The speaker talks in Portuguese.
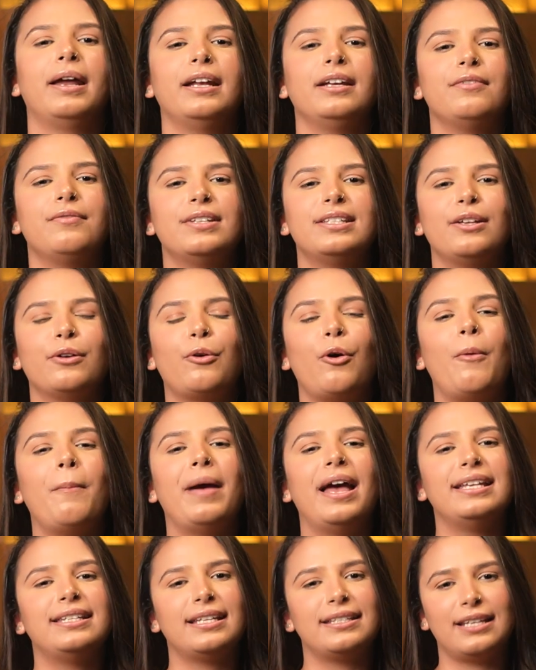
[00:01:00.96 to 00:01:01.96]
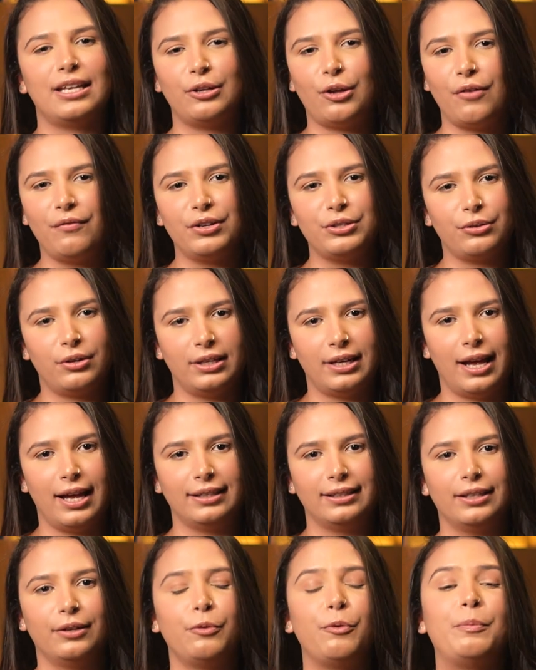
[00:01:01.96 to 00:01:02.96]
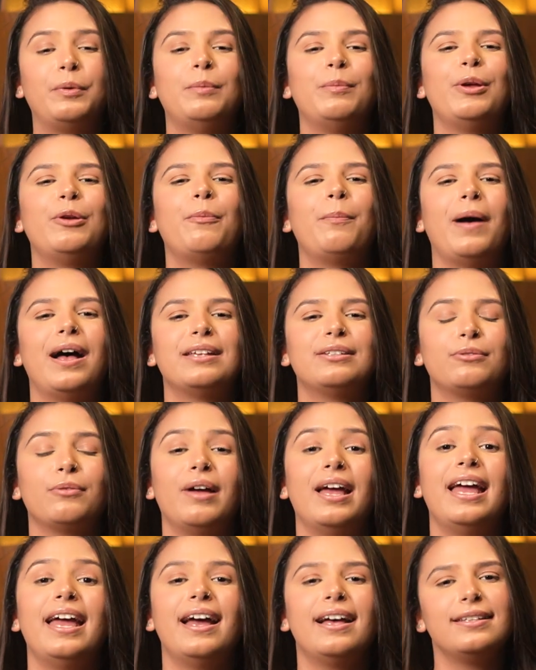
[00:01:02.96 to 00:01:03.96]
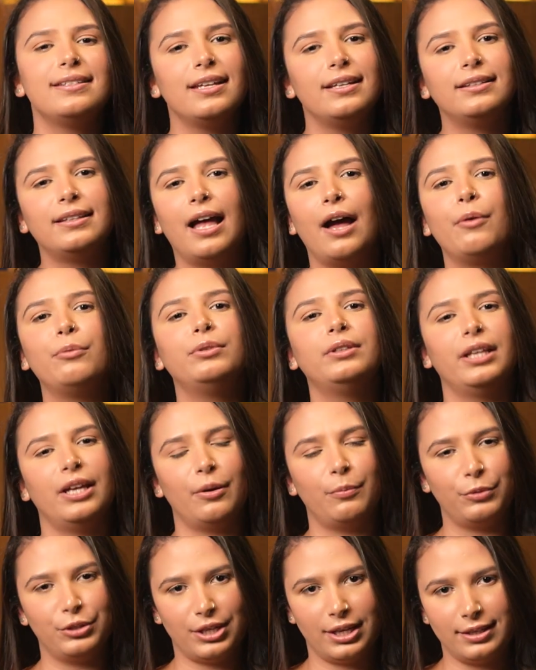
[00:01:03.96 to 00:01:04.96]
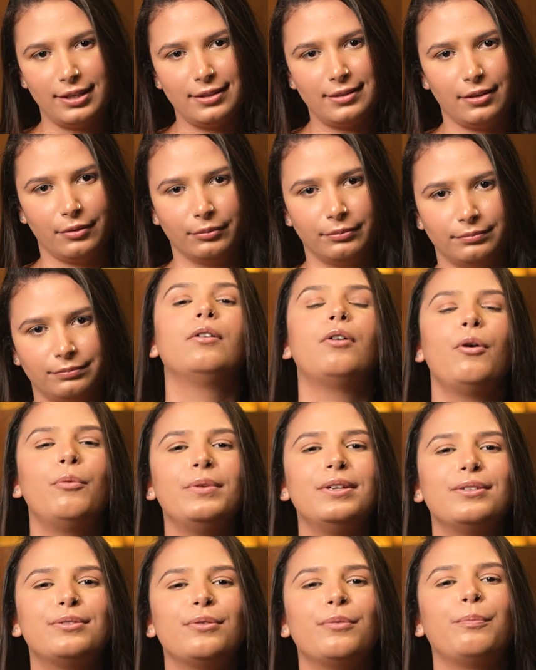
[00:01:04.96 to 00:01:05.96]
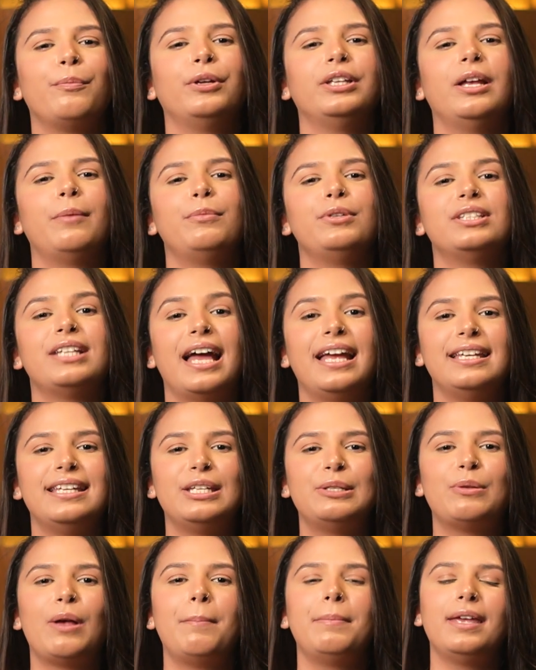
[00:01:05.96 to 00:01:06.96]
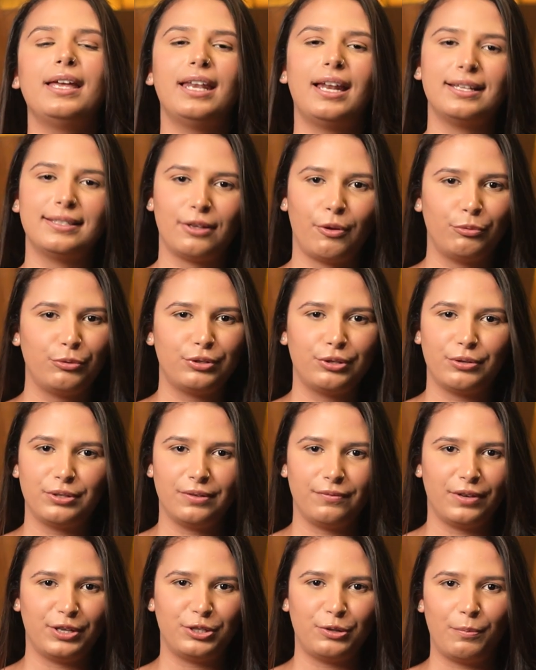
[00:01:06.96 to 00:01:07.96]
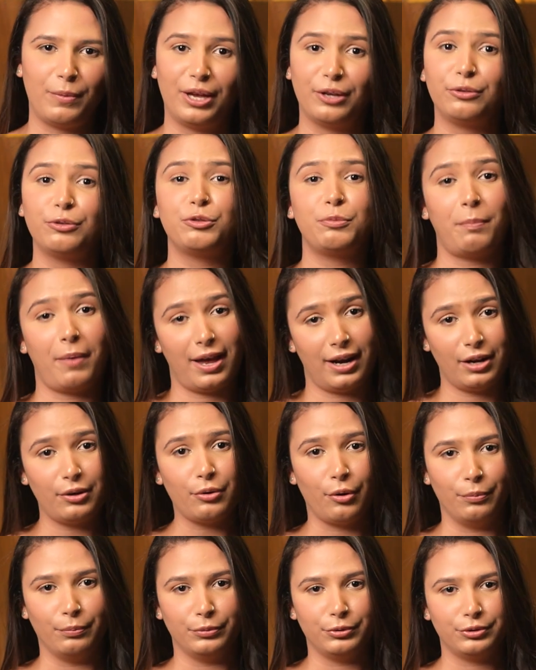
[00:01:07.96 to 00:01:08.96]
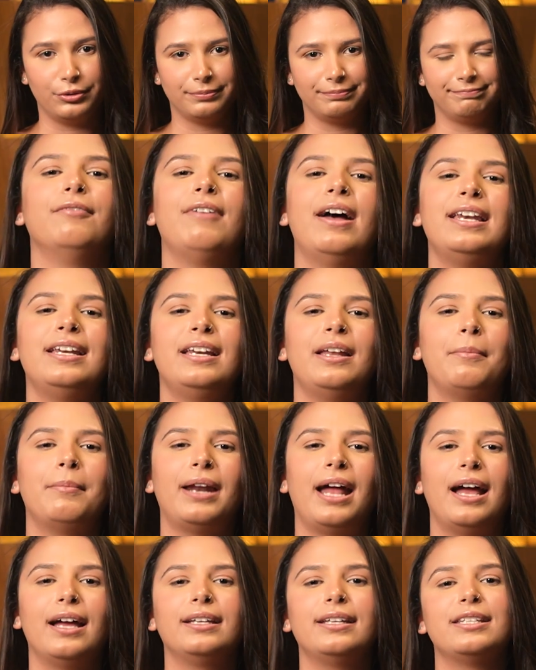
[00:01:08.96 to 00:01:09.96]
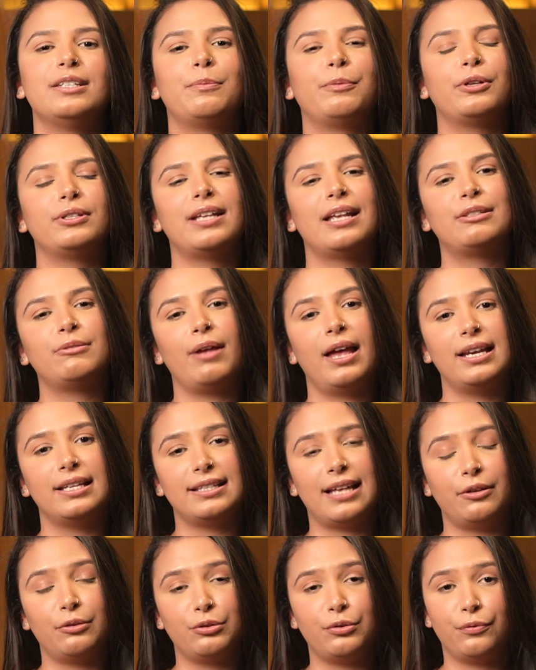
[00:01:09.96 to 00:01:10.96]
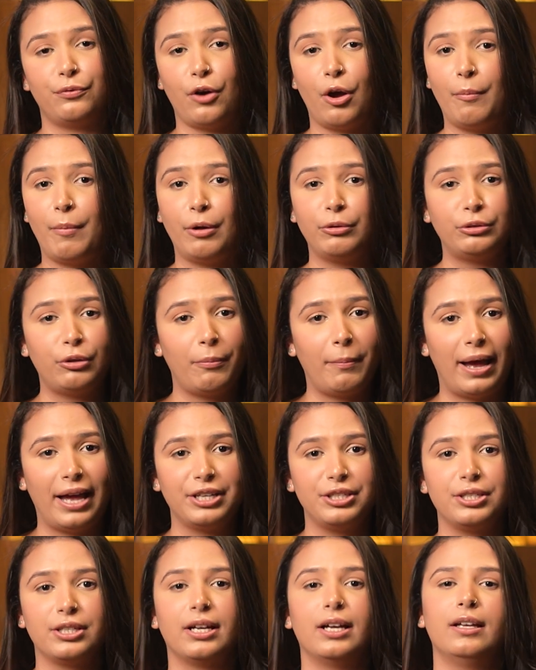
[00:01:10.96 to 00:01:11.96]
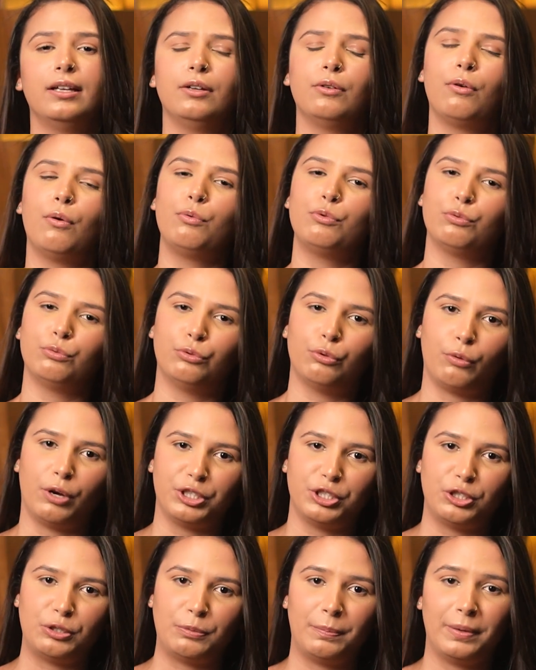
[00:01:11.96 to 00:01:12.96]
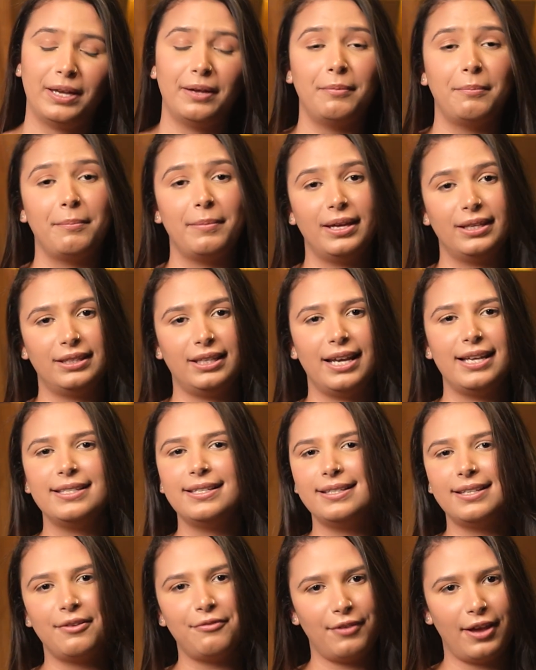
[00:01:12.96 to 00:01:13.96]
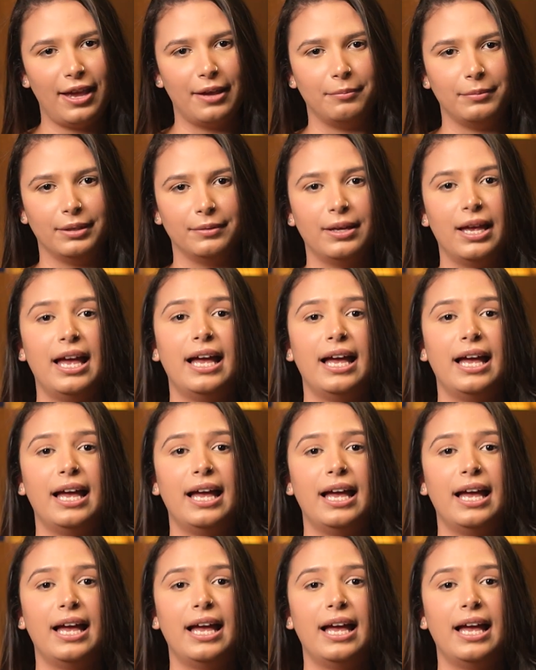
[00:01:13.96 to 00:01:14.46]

Para que você comece essa nova jornada, o primeiro passo é aceitar o termo de adesão. Com isso, podemos dar início à migração dos seus investimentos para Nomos. Vale lembrar que esse processo é realizado de forma automática em conjunto com a XP, B3 e CVM,